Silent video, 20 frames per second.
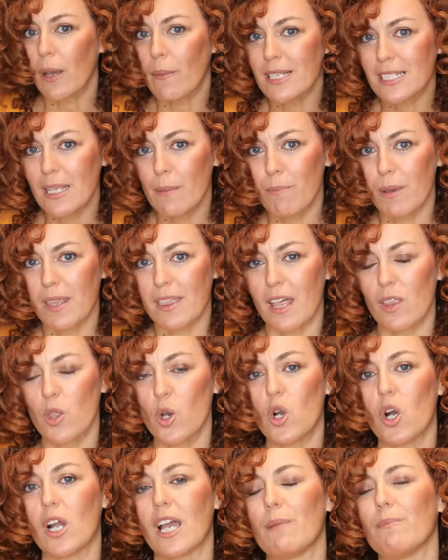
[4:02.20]
que habéis
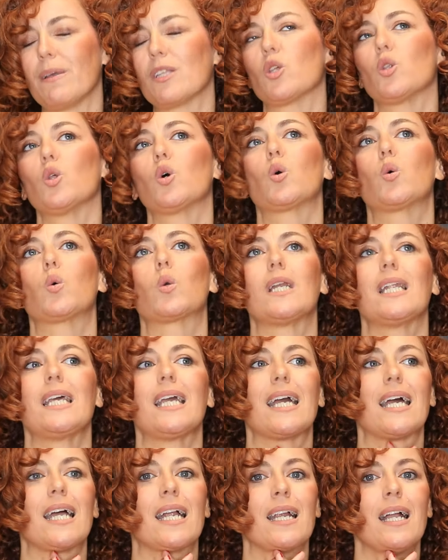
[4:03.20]
empezado con el método
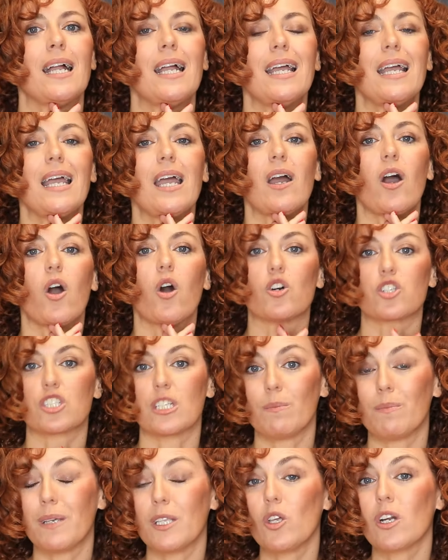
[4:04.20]
Curliger, os
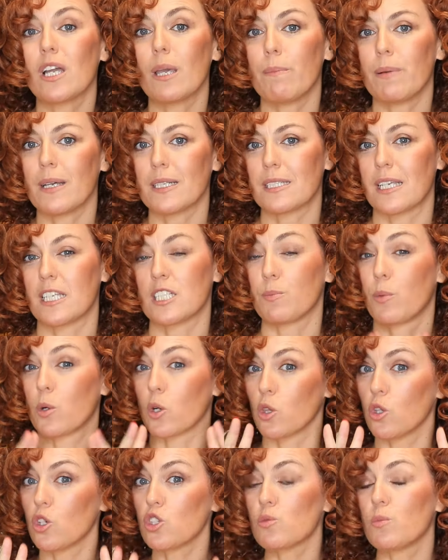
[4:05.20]
invito a que paséis
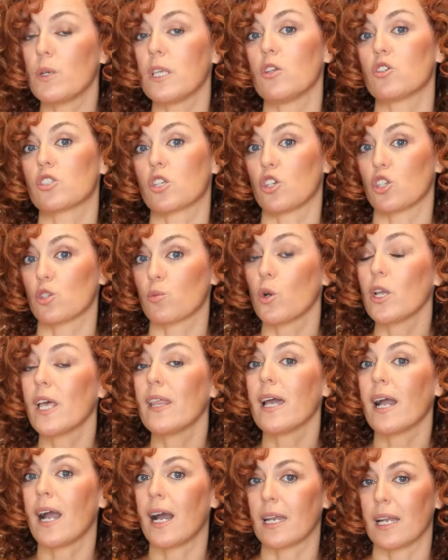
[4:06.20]
por dos vídeos que os voy a
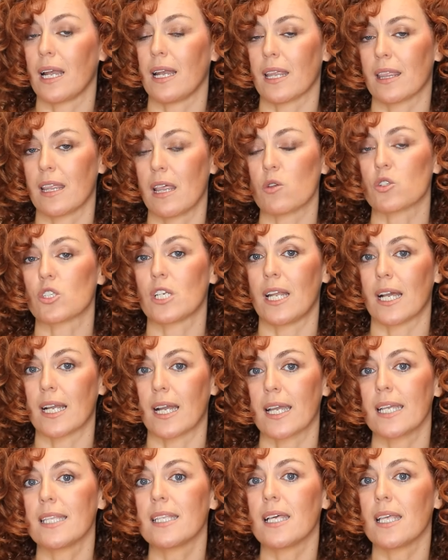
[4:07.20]
dejar enlazados en la
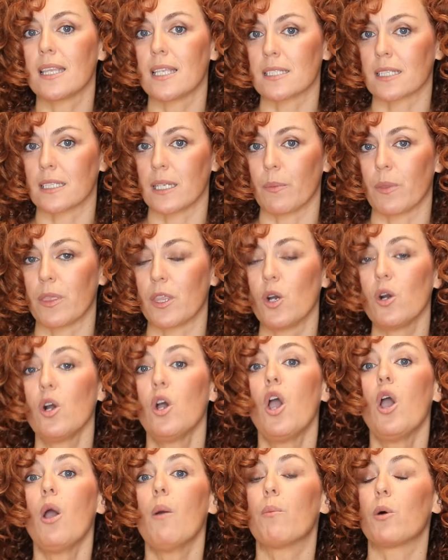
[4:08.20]
cajita de descripción
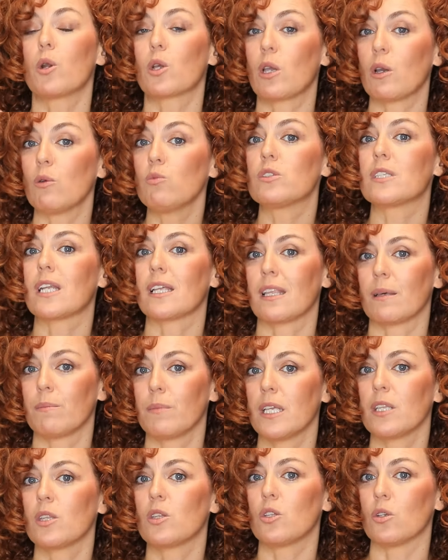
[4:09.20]
porque un
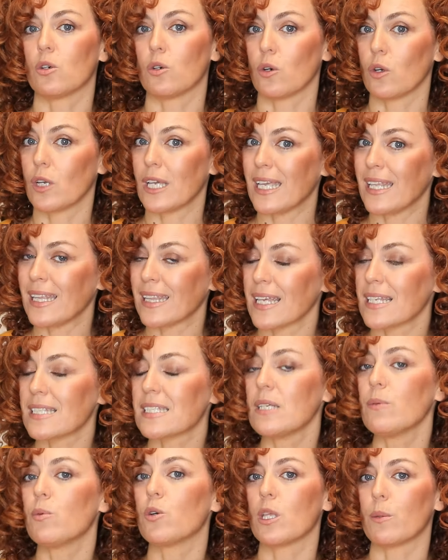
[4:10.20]
tratamiento
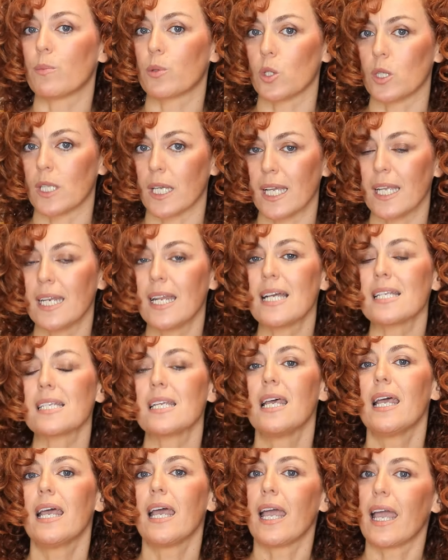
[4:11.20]
intensivo de proteínas
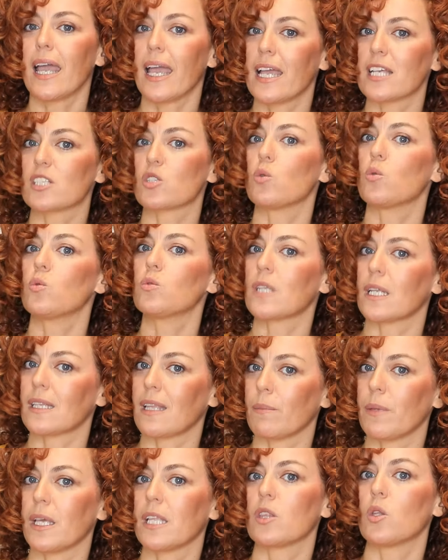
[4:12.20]
es un
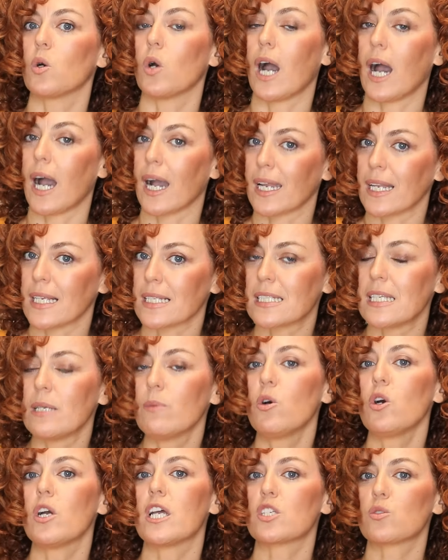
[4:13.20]
tratamiento
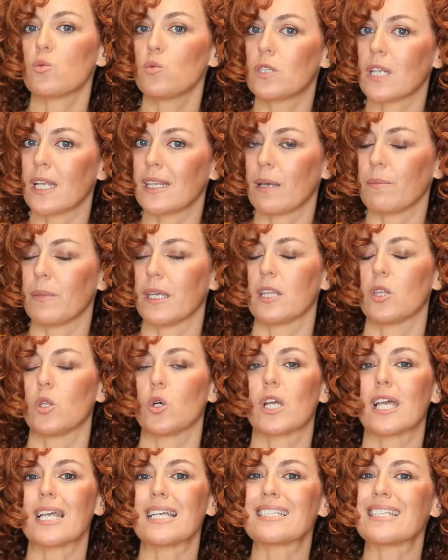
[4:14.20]
agresivo, es un
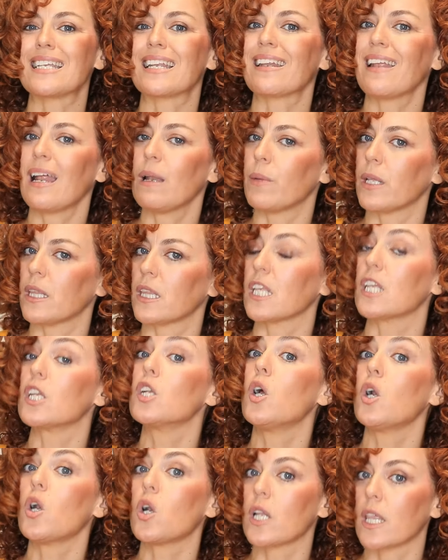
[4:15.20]
tratamiento que si realmente
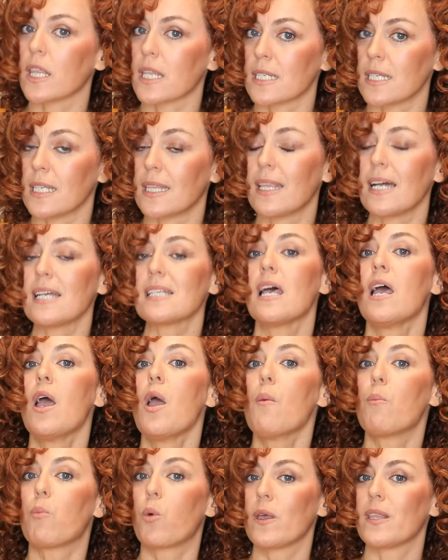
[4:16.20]
no lo necesitas
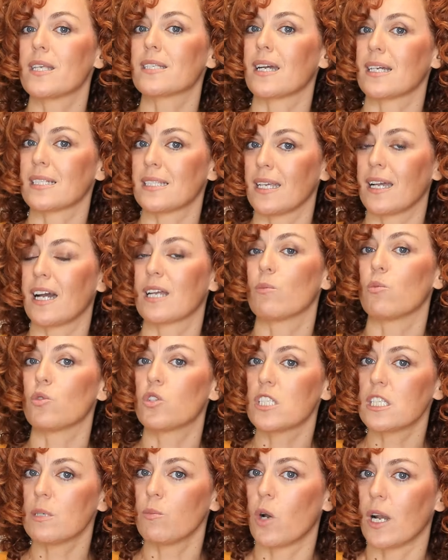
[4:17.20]
puedes castigar
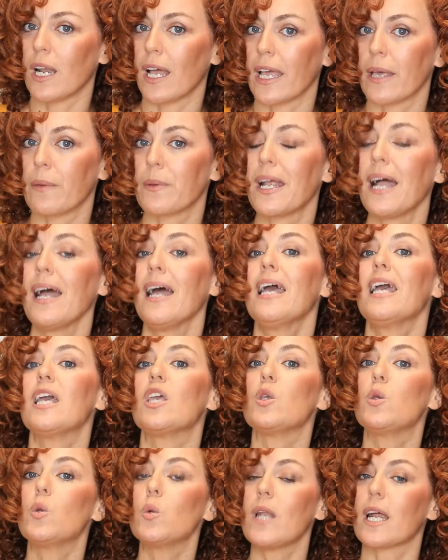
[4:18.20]
muchísimo a la hebra
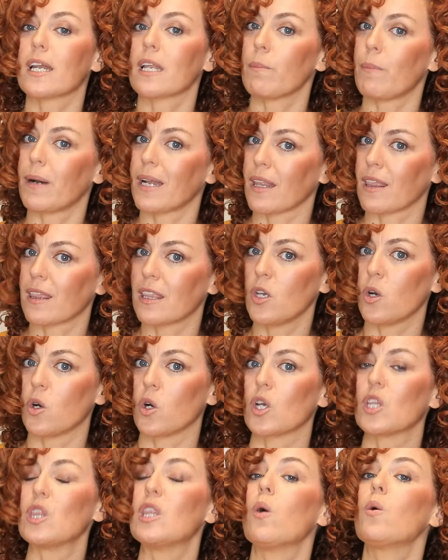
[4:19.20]
y una
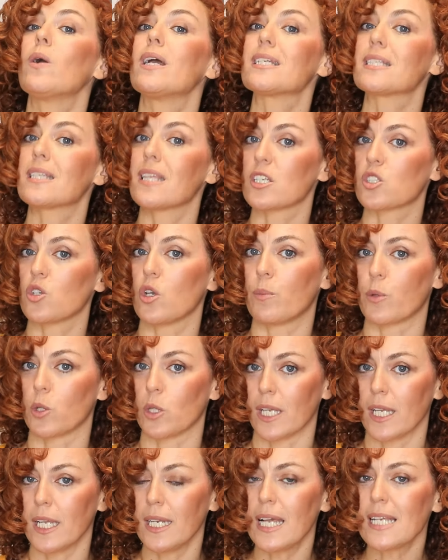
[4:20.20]
reparación de un exceso de
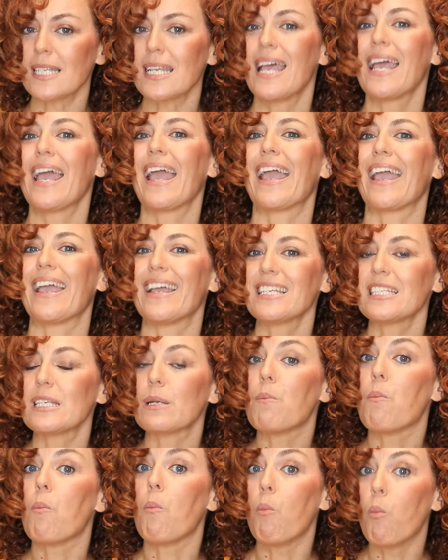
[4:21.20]
proteínas
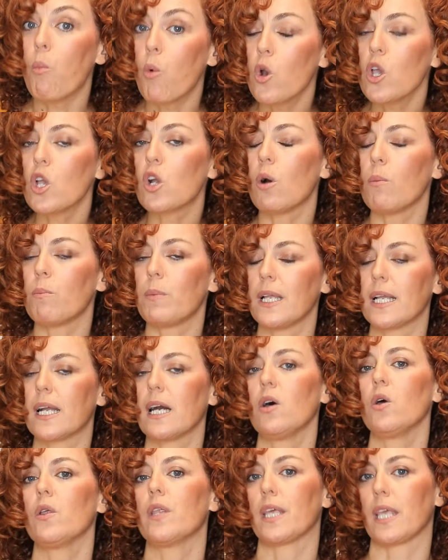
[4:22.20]
es muy
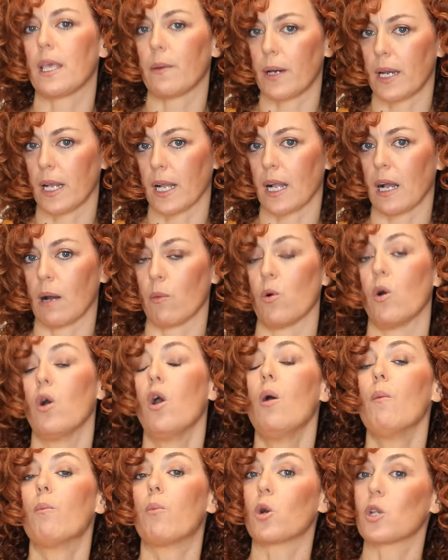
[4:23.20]
complicado de llevar a cabo.
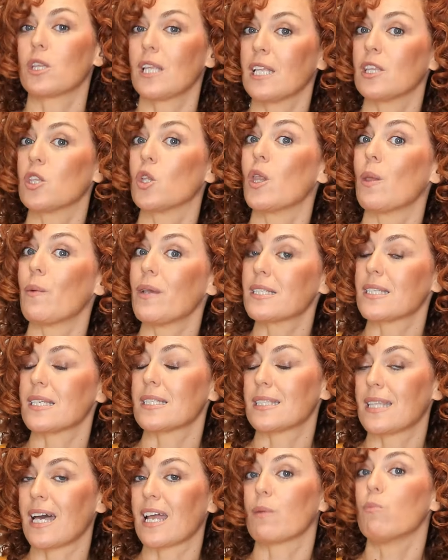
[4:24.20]
Por tanto, debéis de
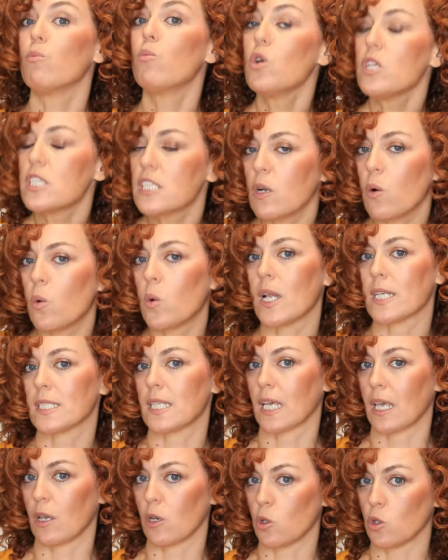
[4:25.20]
estar muy seguras
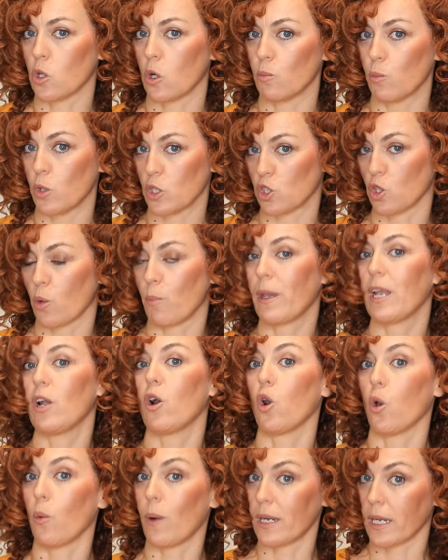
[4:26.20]
de que vuestro
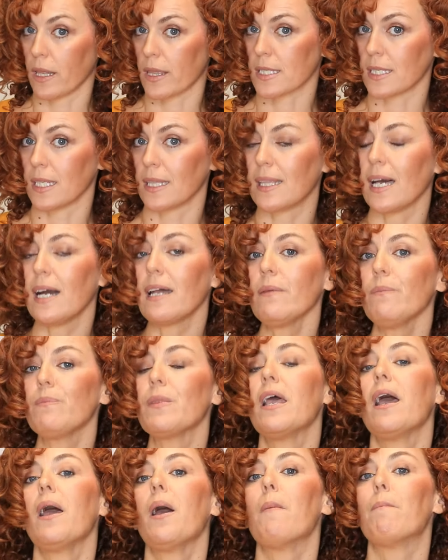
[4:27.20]
pelo lo va a necesitar
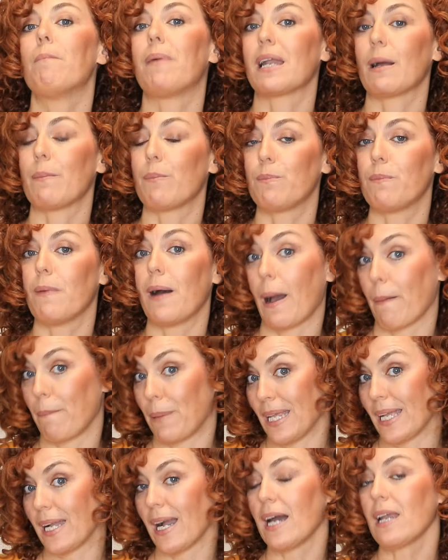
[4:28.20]
para
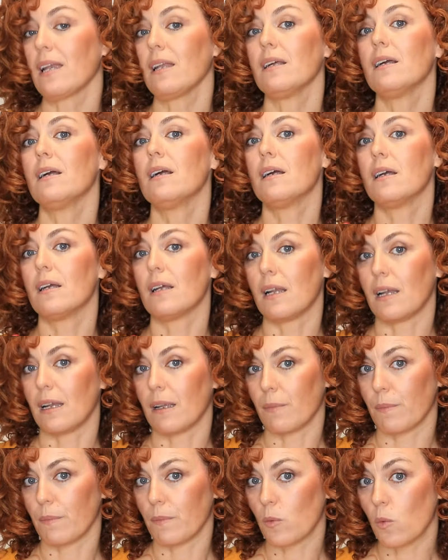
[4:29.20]
aplicar
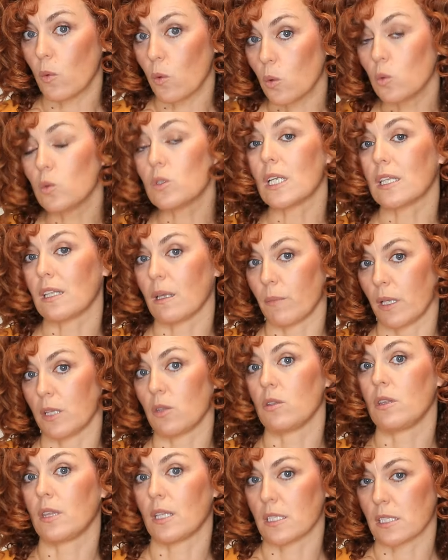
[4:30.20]
un
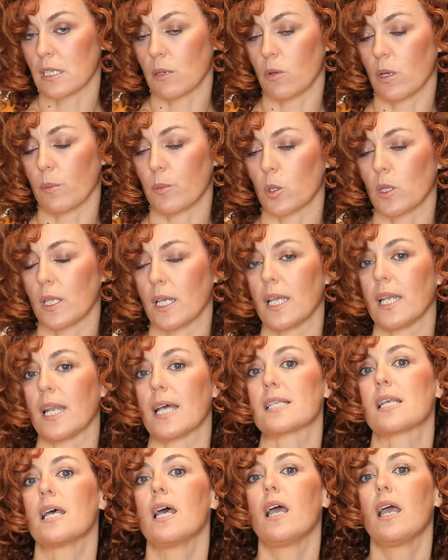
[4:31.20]
tratamiento intensivo de
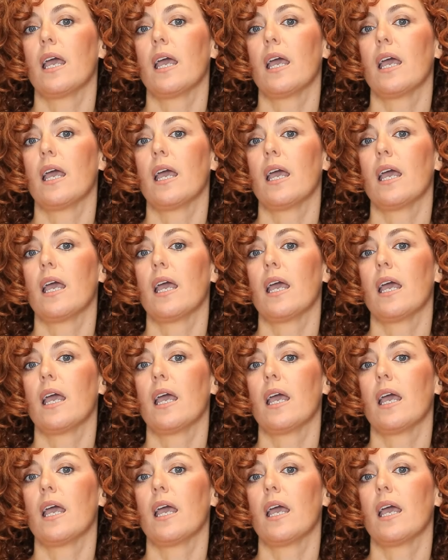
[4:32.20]
proteínas.